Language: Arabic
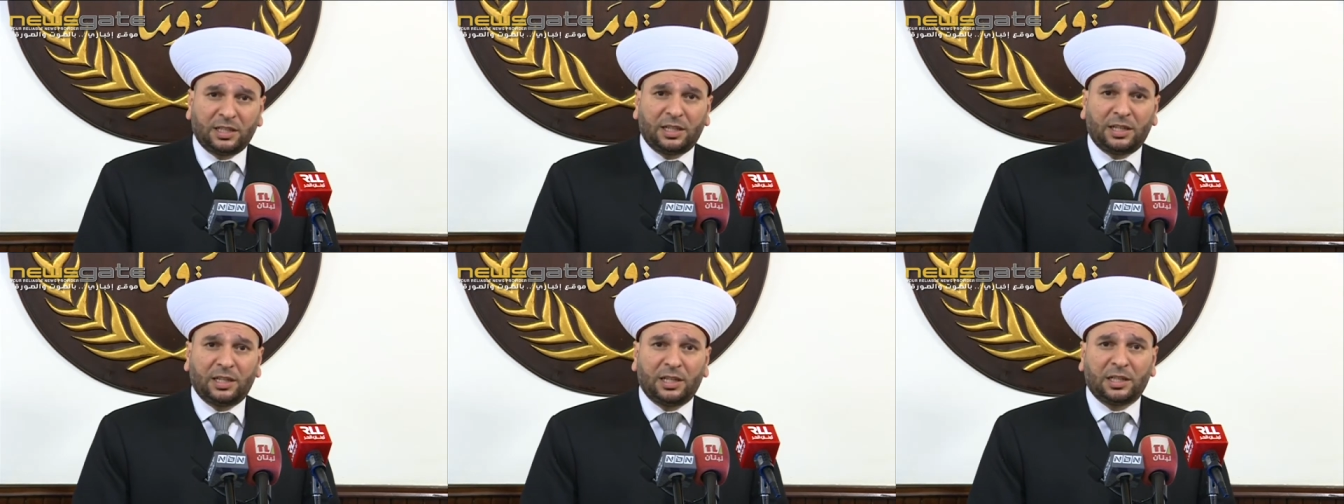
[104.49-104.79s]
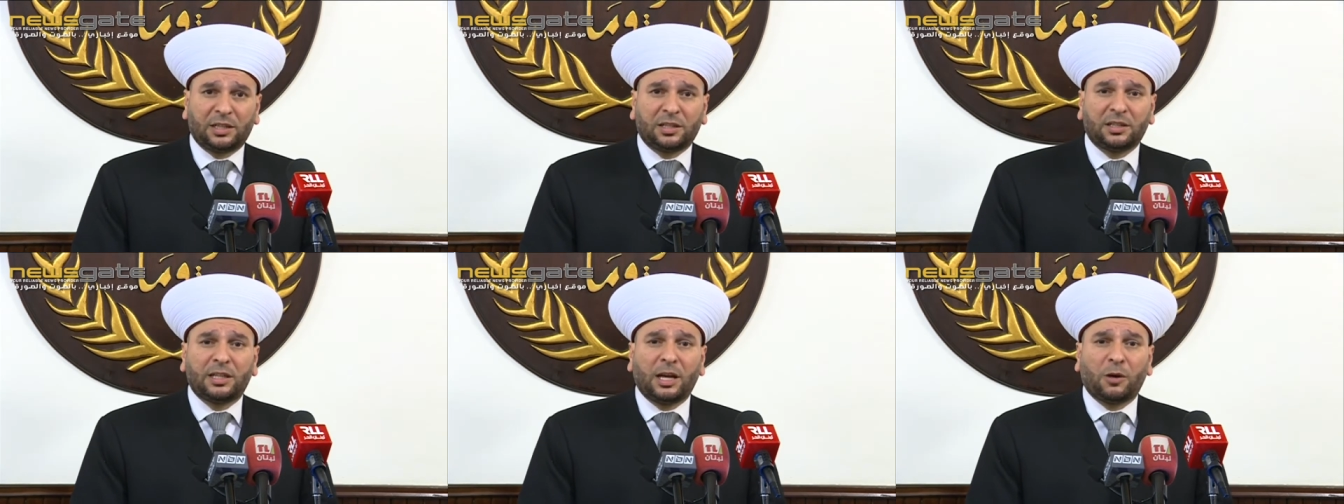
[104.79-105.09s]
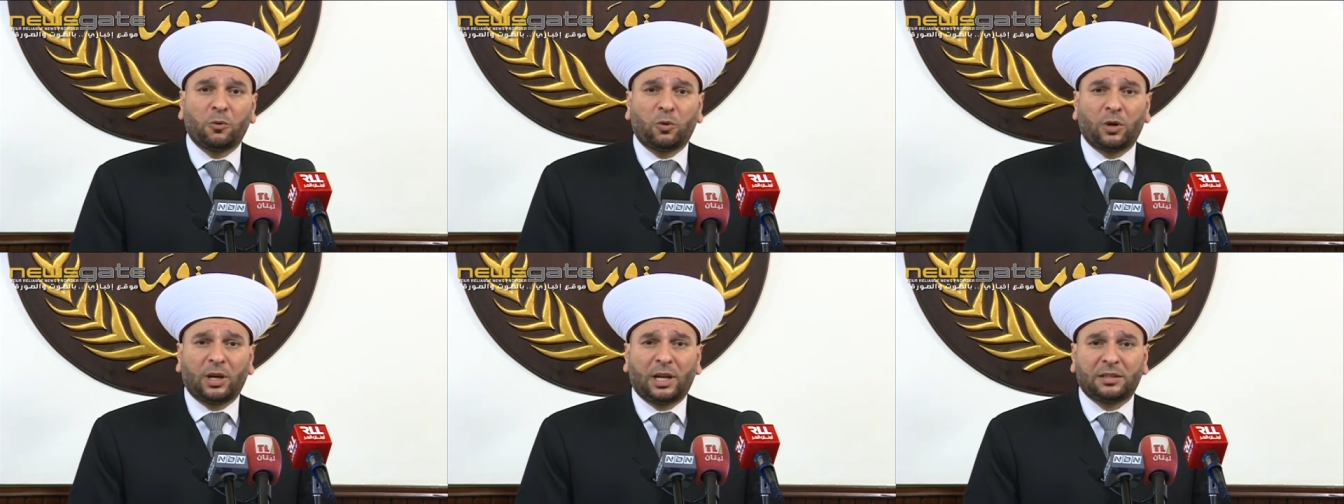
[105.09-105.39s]

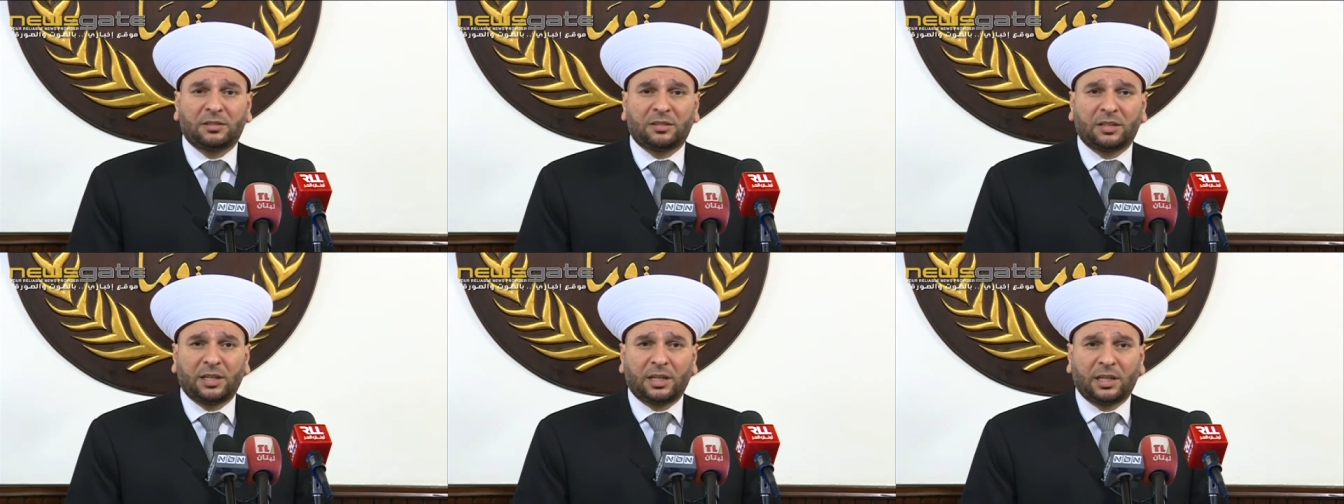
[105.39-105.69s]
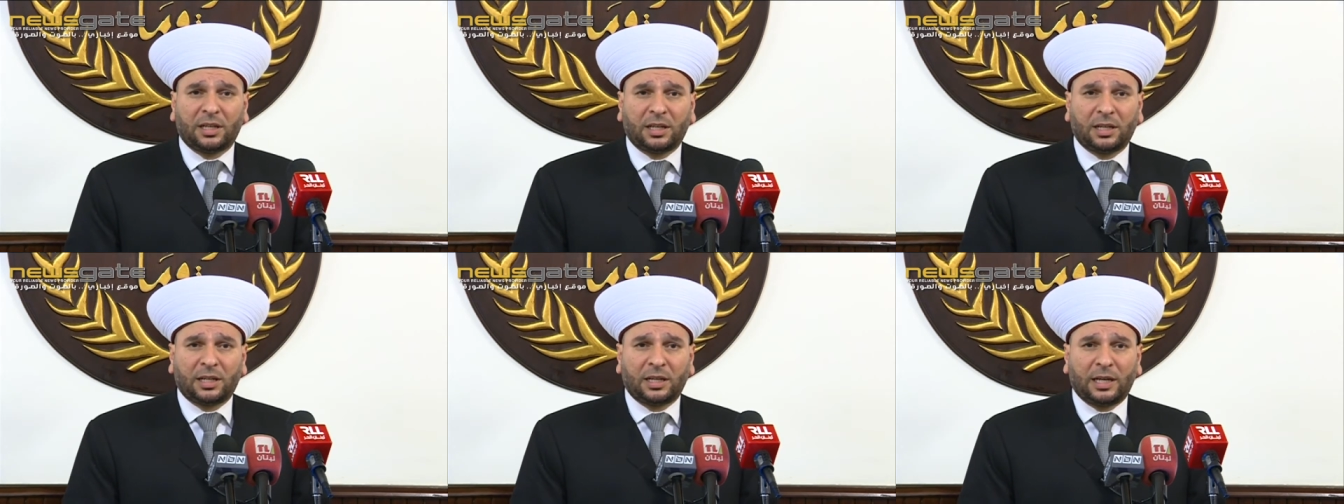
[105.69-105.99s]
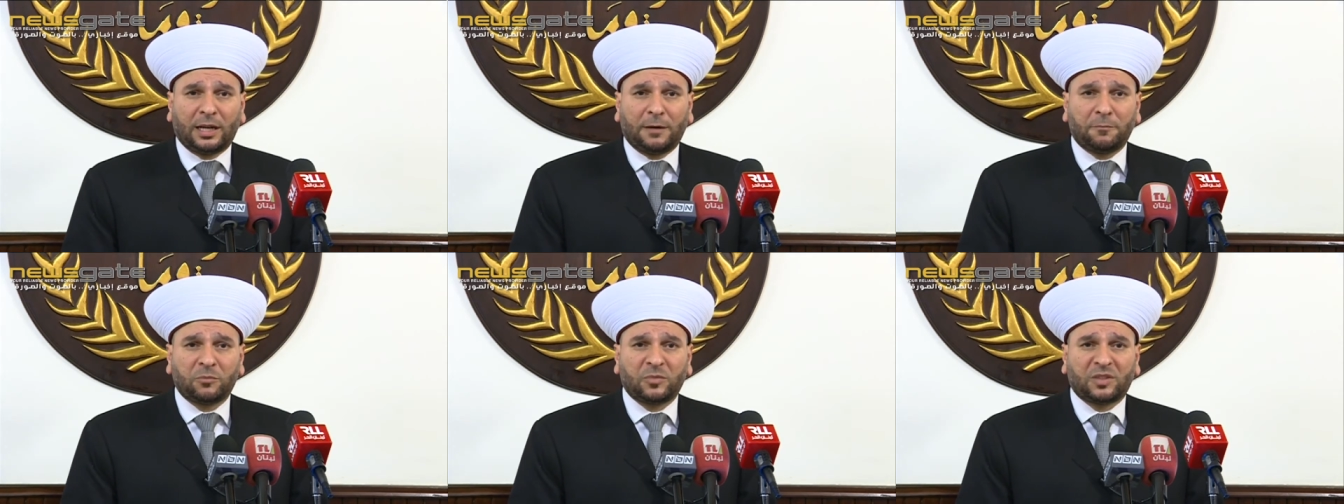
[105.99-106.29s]
للدوله
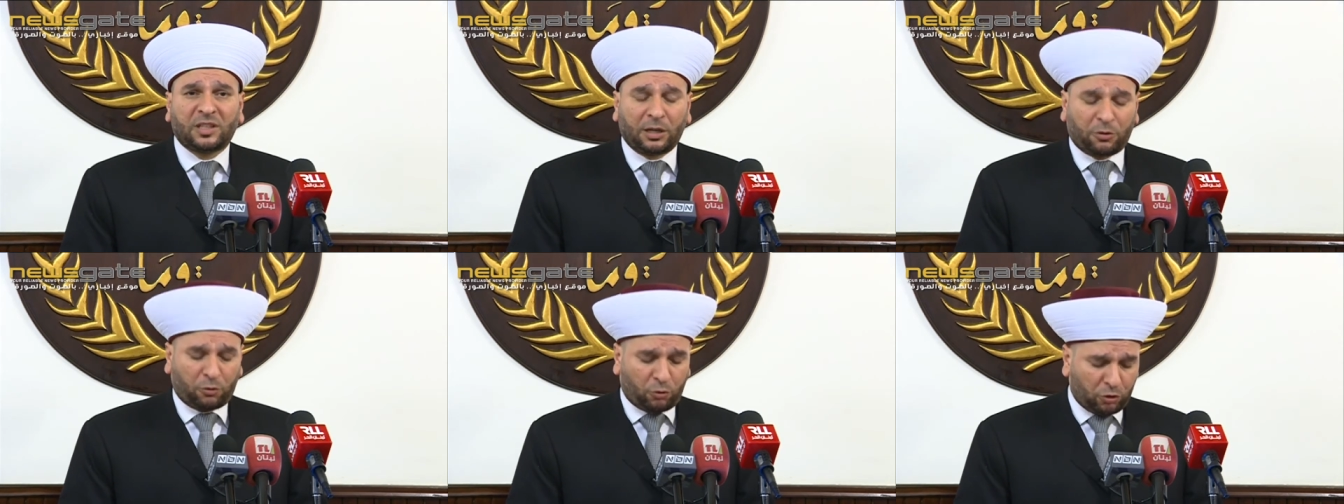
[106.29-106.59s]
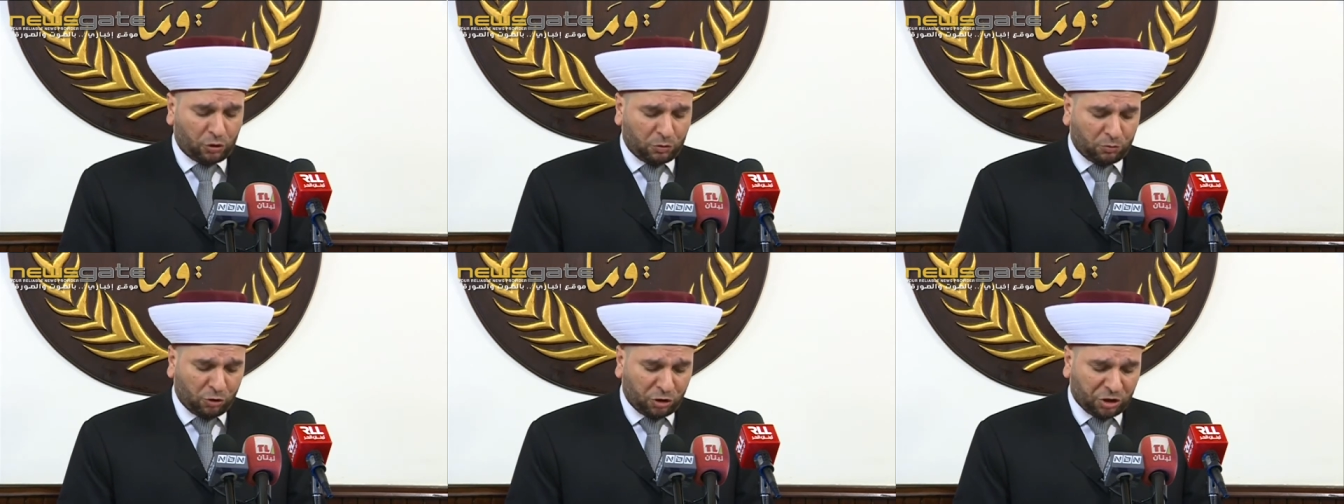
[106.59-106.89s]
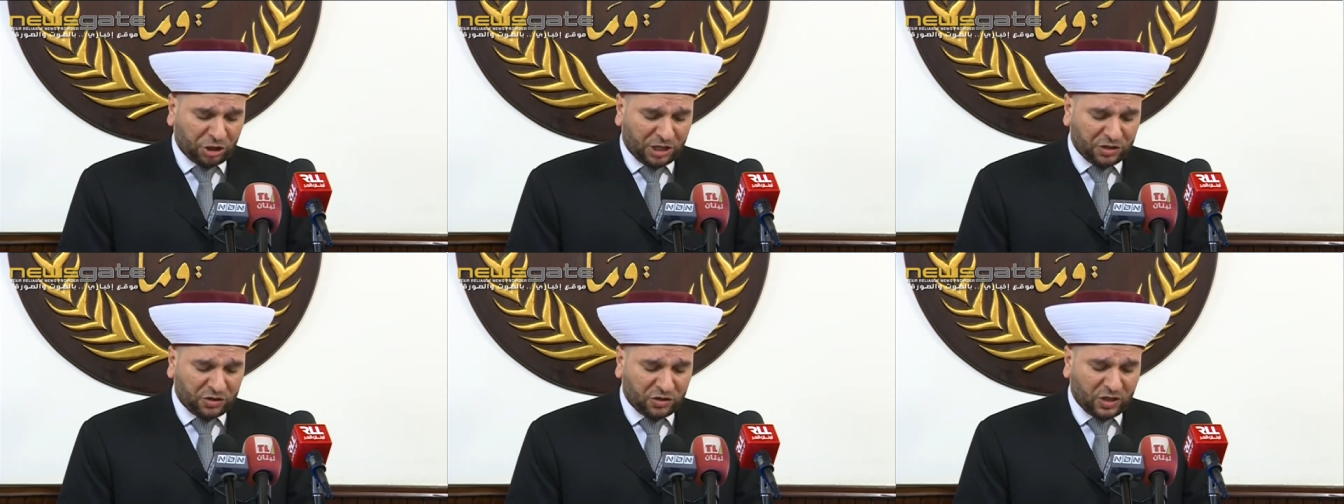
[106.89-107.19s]
لم تكن
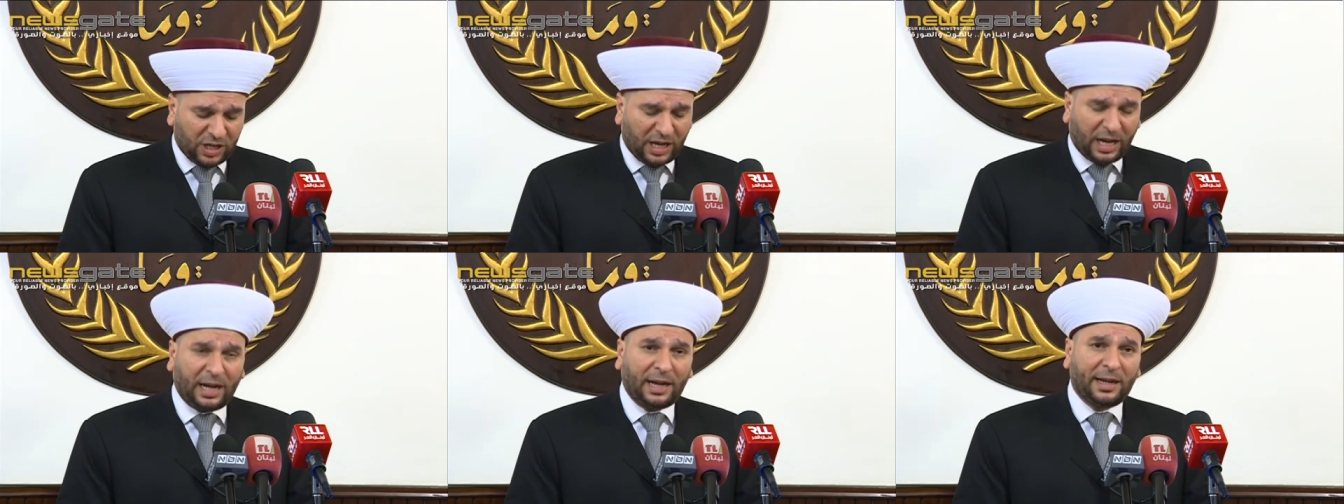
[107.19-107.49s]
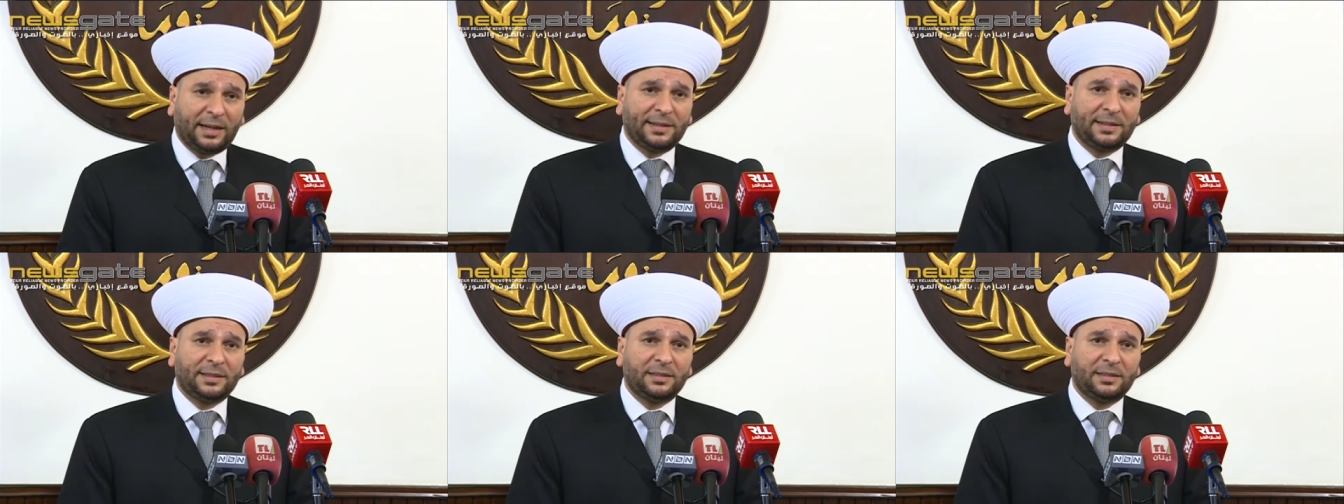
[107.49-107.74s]
مشجعه